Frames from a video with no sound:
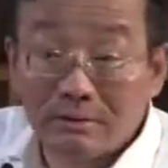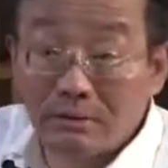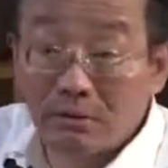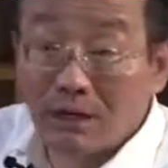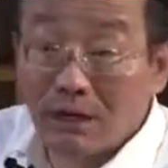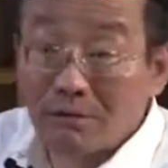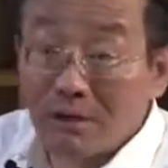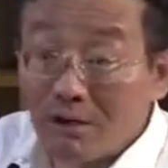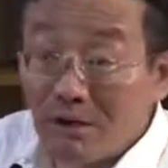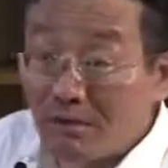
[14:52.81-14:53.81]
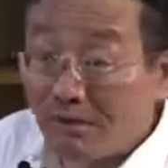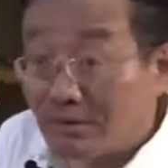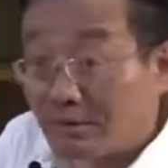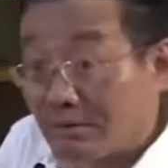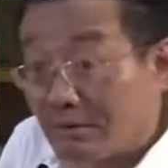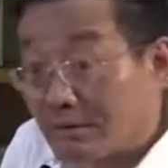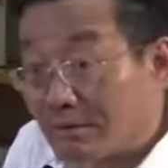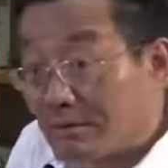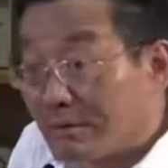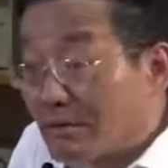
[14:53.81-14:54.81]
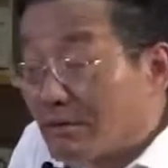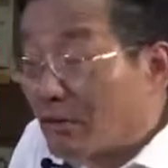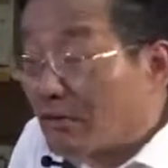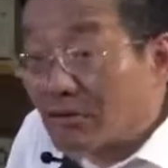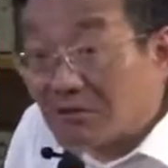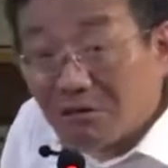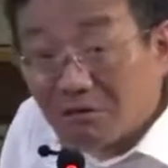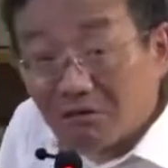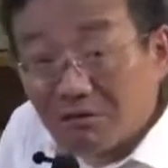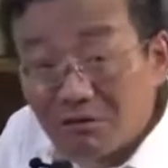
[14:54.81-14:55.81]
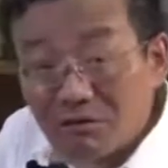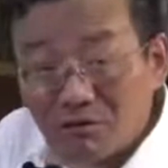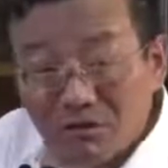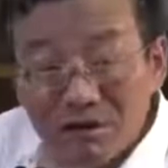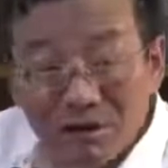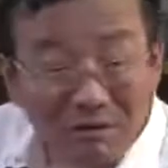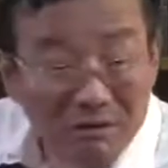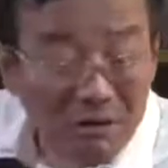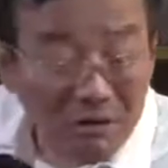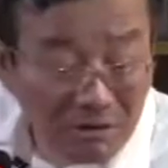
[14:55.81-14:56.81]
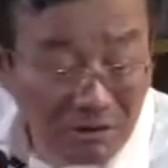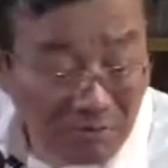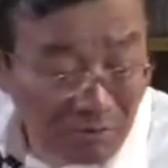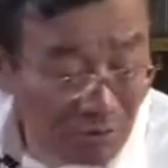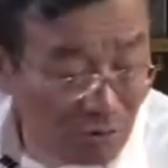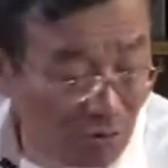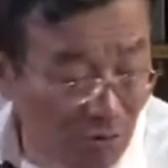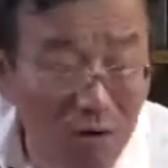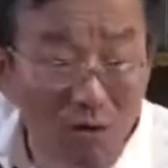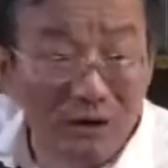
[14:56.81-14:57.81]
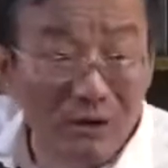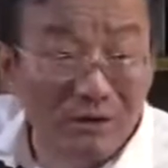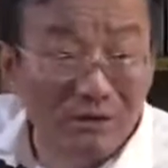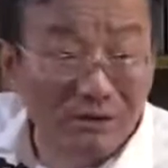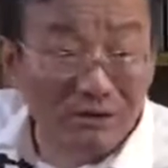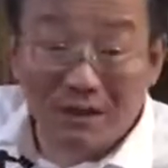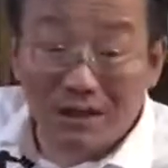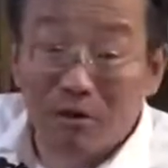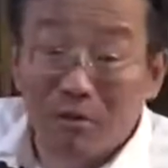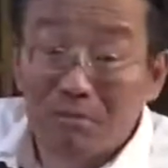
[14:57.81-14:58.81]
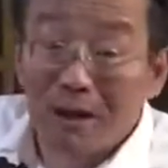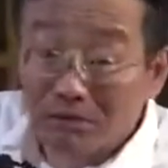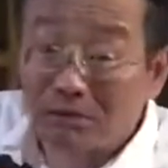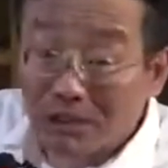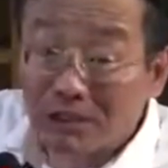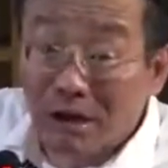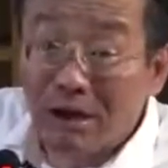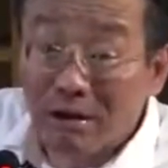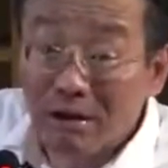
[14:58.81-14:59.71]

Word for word: 那我当然免签了，所以这件事情，就是香港今天的这个状况呢，其实让我们蛮痛心的，